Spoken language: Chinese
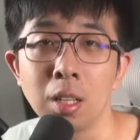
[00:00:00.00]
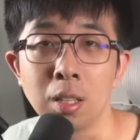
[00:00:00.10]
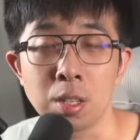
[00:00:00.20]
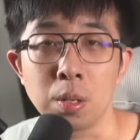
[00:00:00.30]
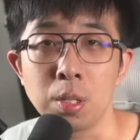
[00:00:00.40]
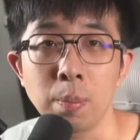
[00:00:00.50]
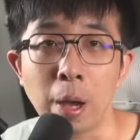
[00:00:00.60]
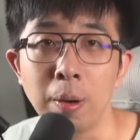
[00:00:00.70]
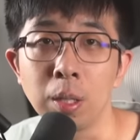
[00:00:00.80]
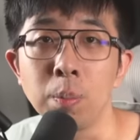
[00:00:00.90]
可能手机
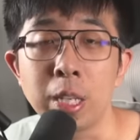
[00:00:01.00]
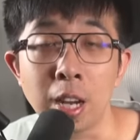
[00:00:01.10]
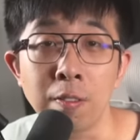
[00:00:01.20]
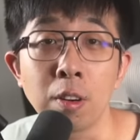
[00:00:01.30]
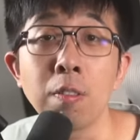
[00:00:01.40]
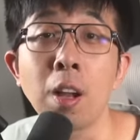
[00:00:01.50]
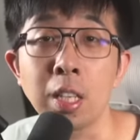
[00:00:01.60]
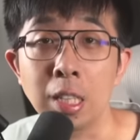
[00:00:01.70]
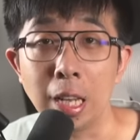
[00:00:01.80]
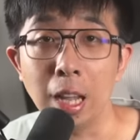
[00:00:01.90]
买回来都没拆封，放
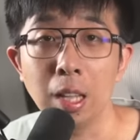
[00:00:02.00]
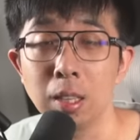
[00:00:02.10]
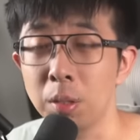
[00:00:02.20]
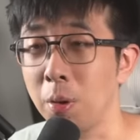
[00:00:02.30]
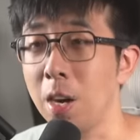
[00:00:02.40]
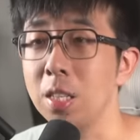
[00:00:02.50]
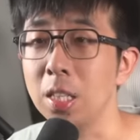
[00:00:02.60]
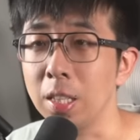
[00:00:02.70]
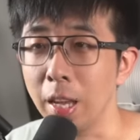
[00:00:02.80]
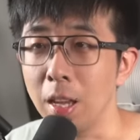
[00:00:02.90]
了一年，那同样是
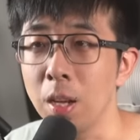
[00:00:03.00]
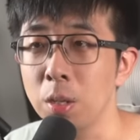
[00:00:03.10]
一年。